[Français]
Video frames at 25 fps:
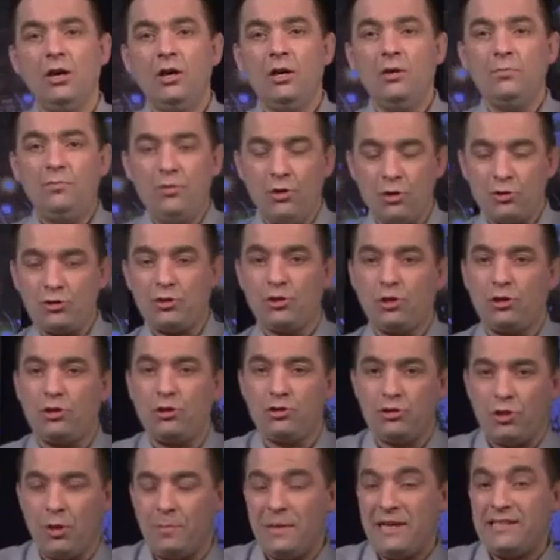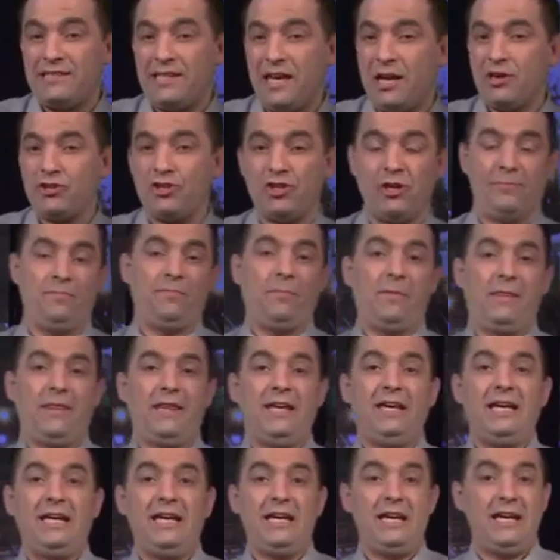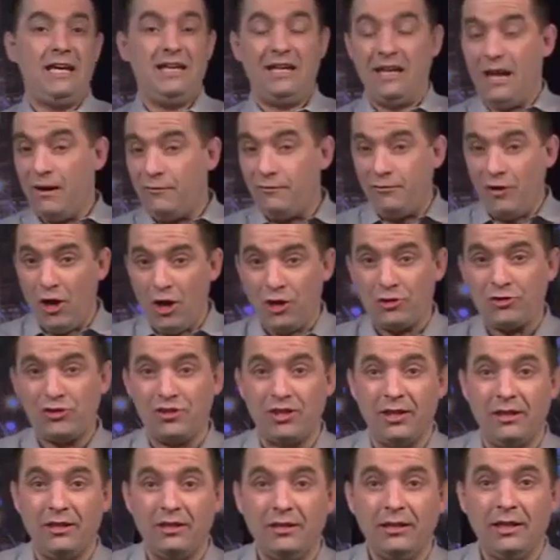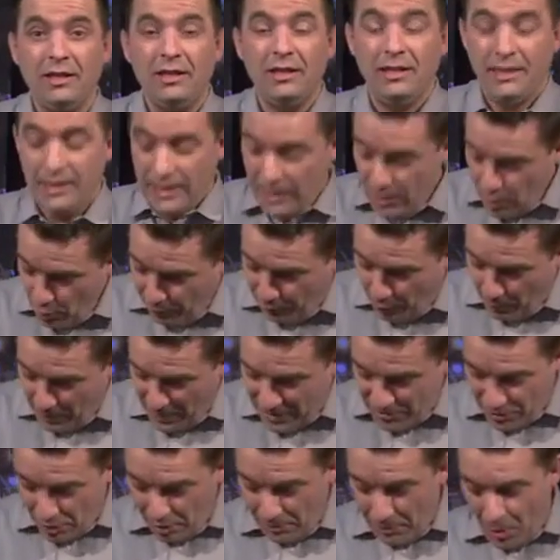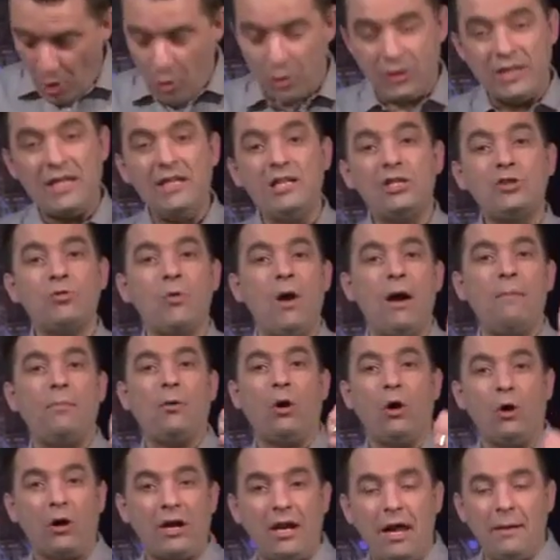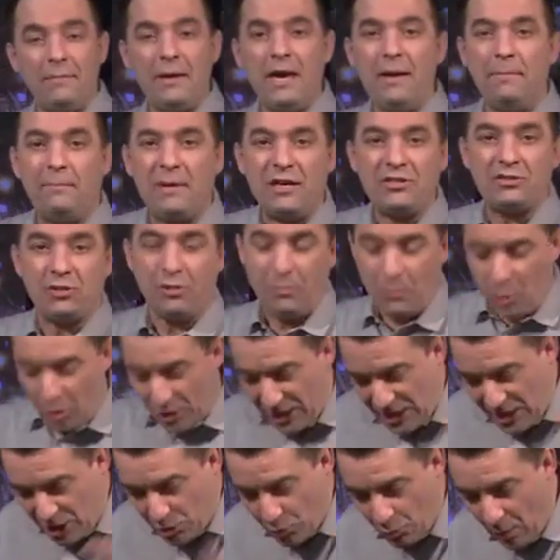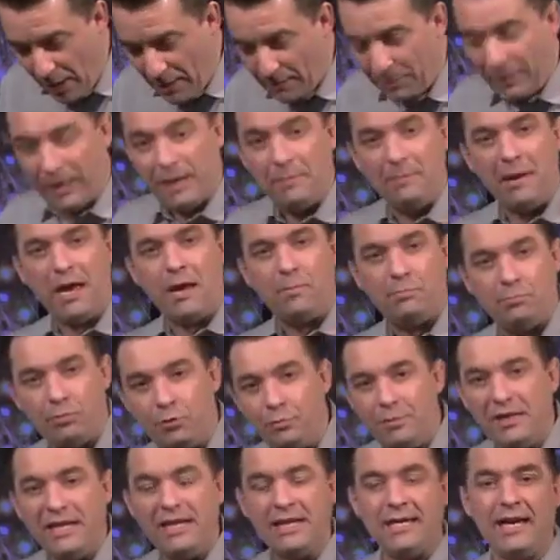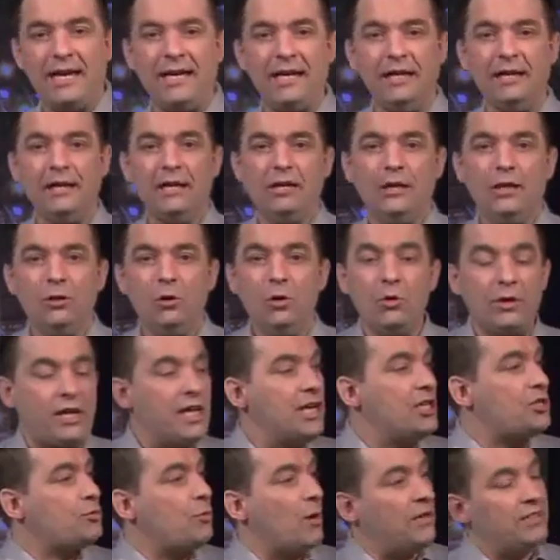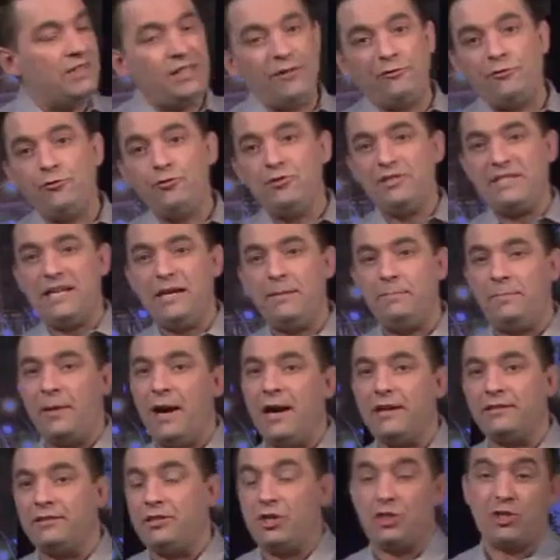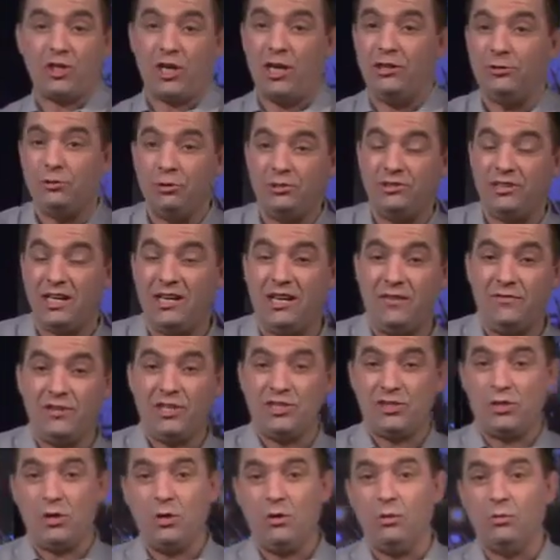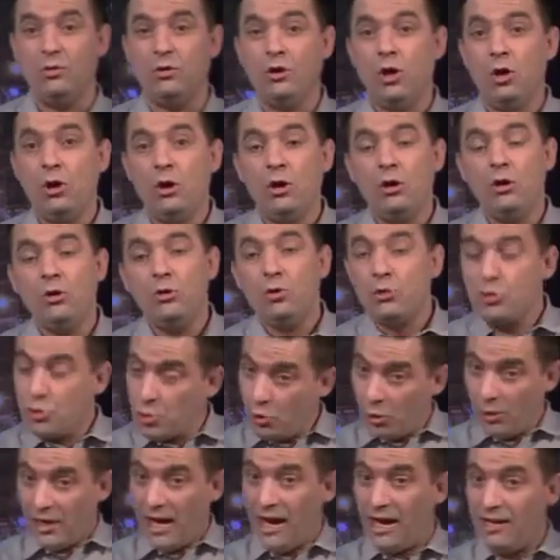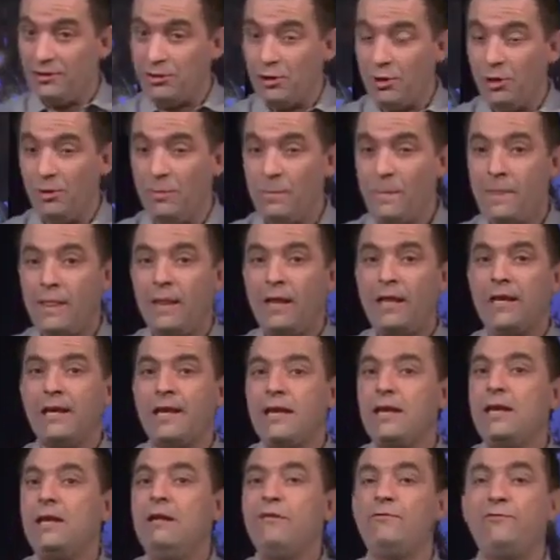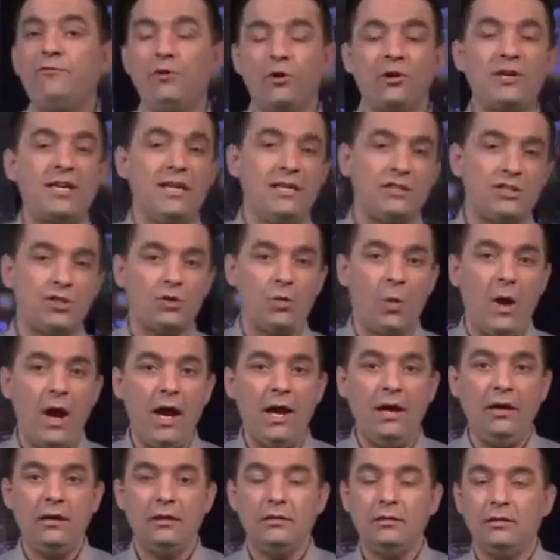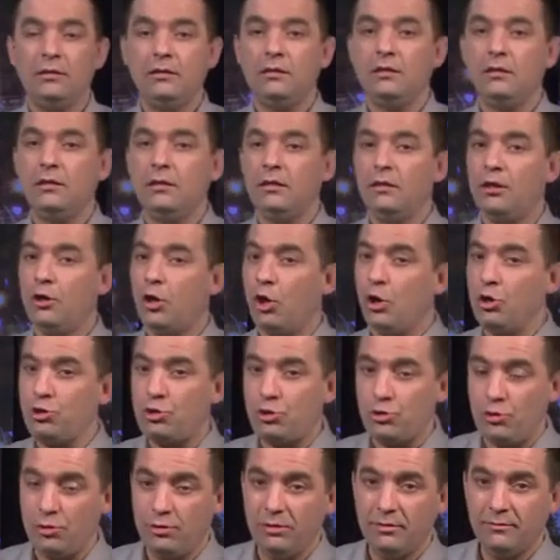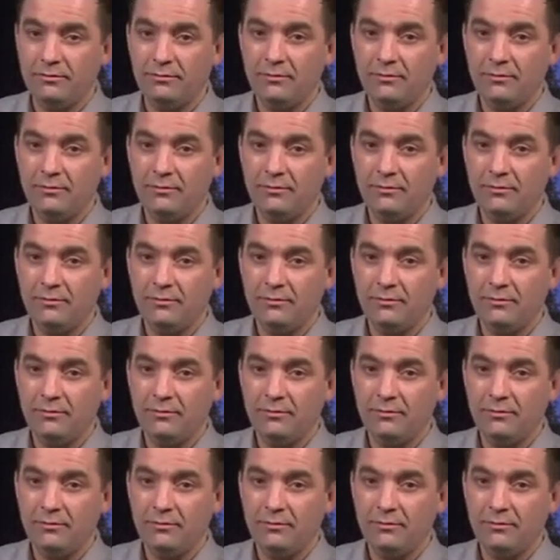pour que ce passage ait de la force, il ne faut pas seulement qu'il soit proclamé, pas seulement qu'il soit imprimé, publié, ou qu'il soit diffusé par des chaînes de télévision ou, sur la radio, il faut qu'il soit reçu.